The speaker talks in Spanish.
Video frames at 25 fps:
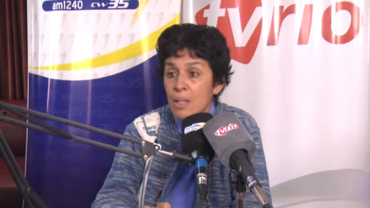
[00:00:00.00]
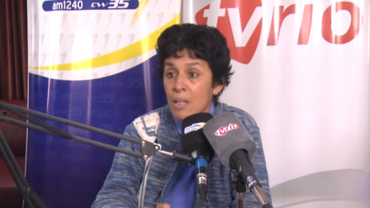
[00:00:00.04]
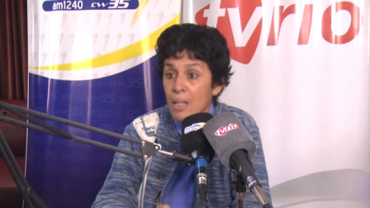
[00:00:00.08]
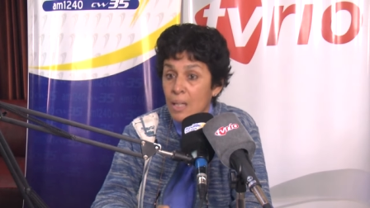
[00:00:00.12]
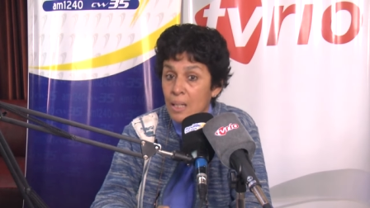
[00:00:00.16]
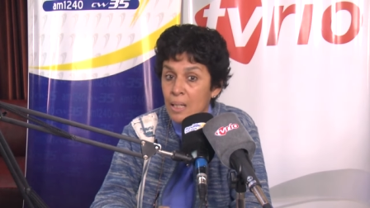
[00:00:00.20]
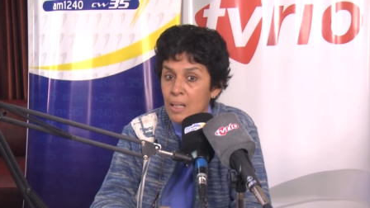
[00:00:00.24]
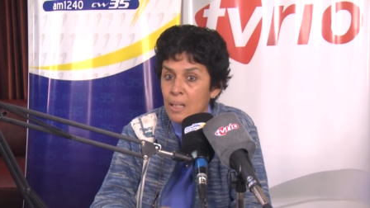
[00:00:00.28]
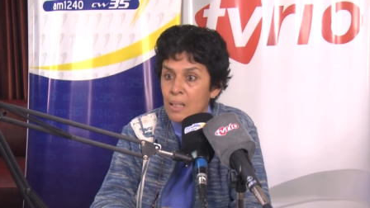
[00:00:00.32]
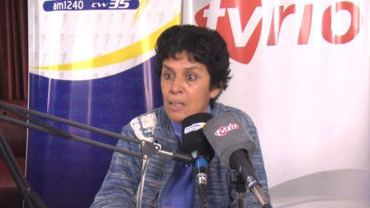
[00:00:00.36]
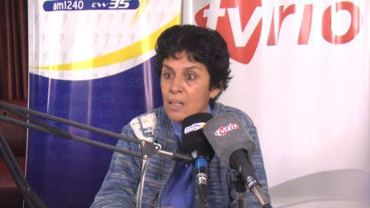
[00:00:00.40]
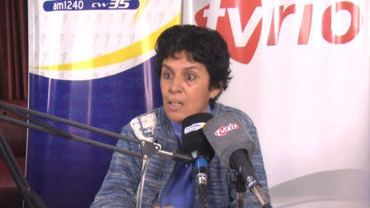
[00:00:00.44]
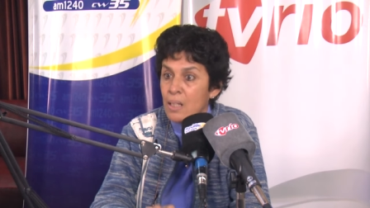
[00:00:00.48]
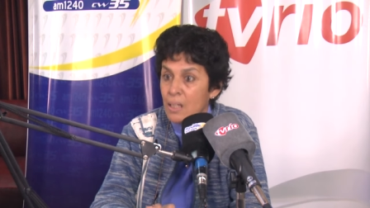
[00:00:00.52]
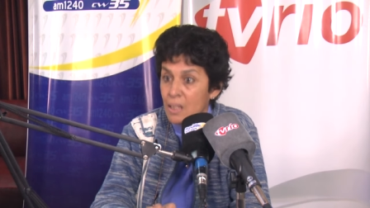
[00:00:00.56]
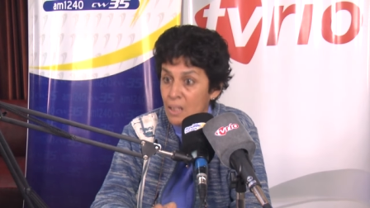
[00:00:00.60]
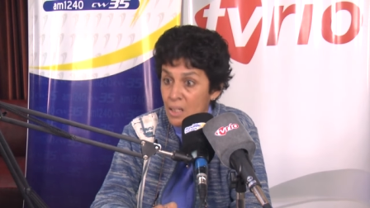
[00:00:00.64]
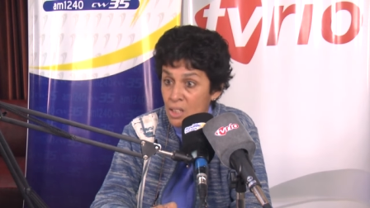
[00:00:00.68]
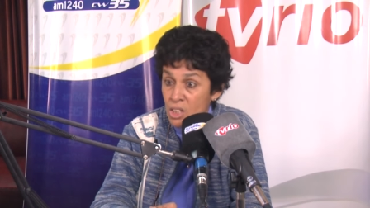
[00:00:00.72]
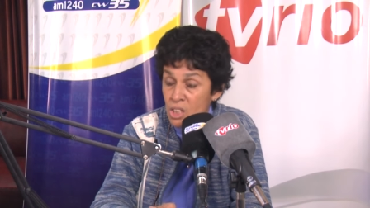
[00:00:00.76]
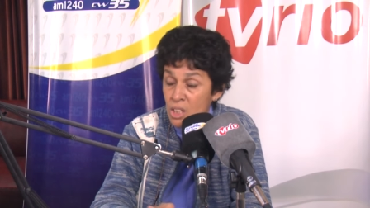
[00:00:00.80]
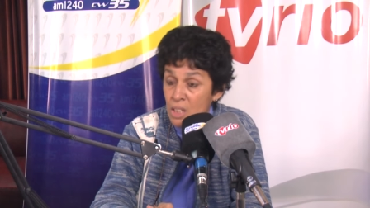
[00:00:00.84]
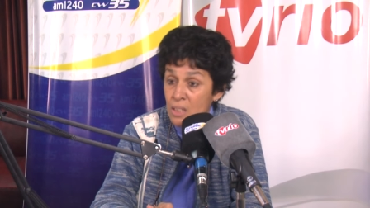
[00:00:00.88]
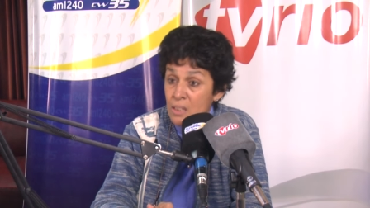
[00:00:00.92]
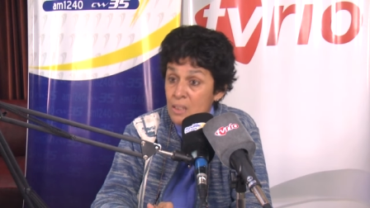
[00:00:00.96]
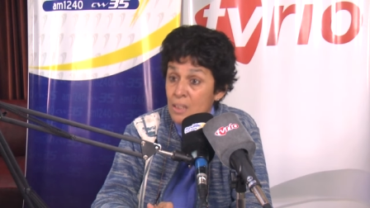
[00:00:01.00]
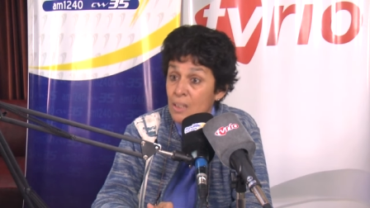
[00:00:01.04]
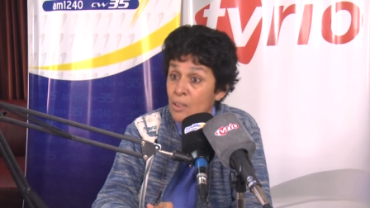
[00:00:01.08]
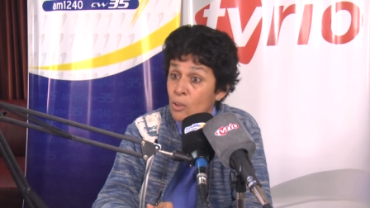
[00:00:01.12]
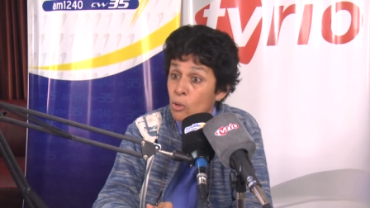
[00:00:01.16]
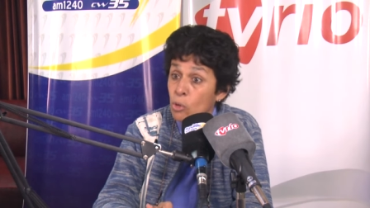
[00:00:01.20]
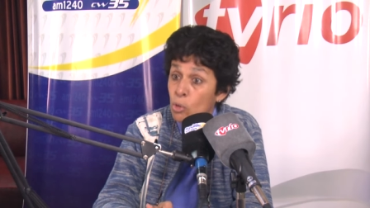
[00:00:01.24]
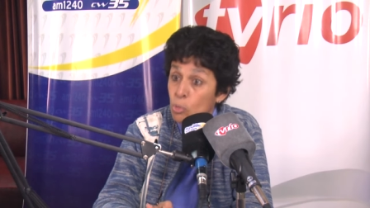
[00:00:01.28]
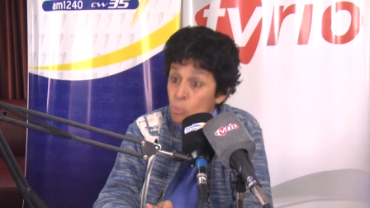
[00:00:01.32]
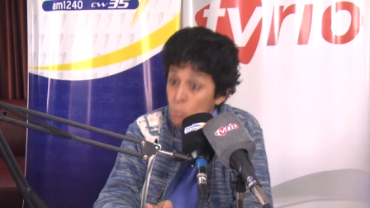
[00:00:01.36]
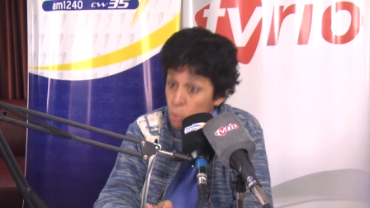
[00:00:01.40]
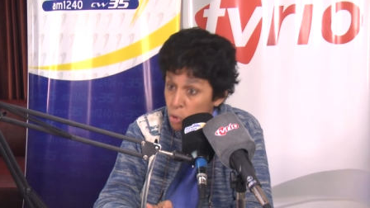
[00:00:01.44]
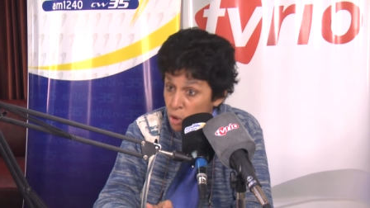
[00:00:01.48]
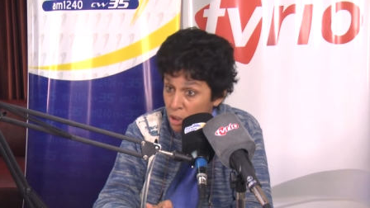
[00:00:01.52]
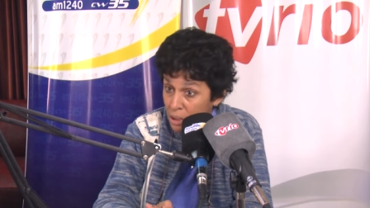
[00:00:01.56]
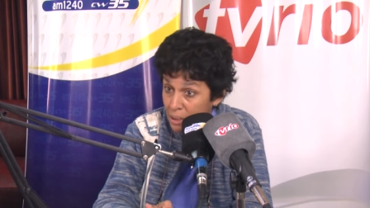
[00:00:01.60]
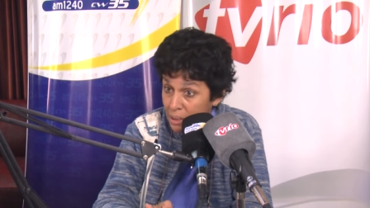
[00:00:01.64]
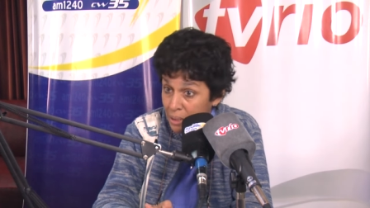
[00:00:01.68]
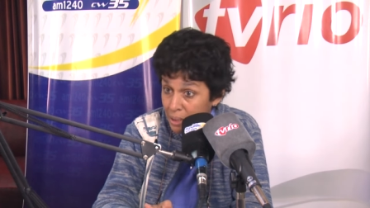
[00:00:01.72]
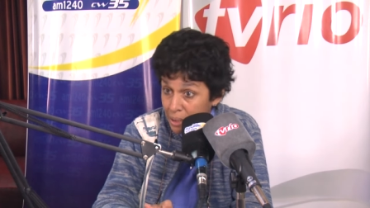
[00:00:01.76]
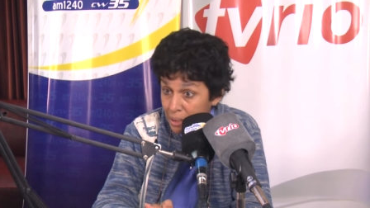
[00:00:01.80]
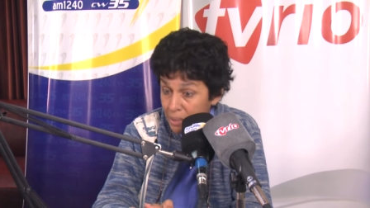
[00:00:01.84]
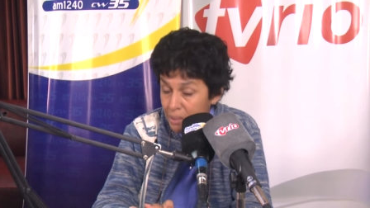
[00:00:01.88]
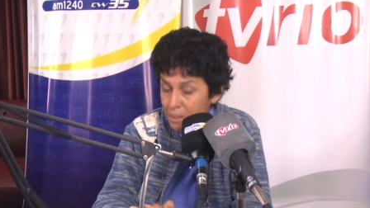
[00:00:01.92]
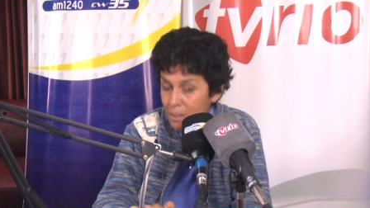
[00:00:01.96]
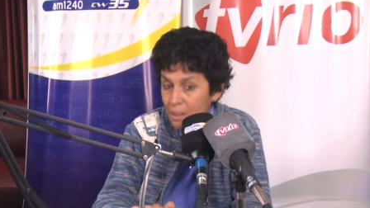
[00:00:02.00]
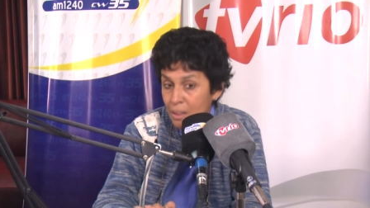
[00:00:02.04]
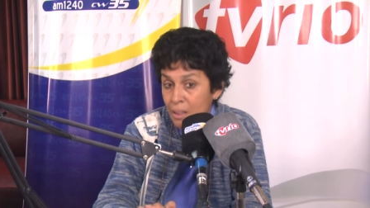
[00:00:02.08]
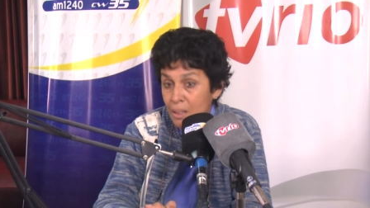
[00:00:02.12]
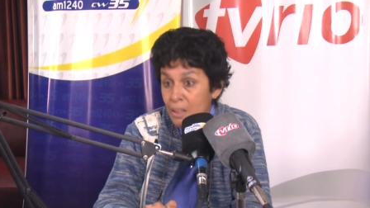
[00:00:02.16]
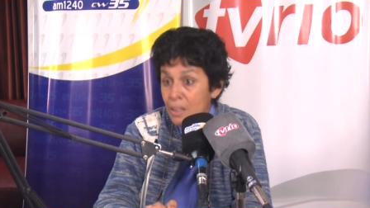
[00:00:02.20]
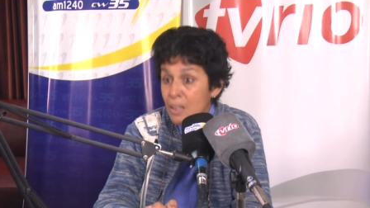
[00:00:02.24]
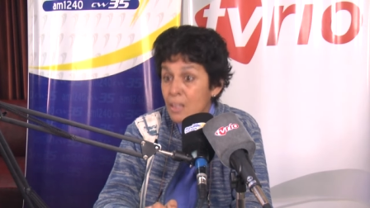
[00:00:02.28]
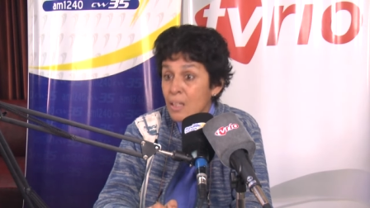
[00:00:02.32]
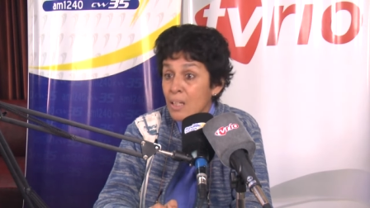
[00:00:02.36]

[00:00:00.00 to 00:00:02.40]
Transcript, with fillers: En el día de ayer sacó mucha gente,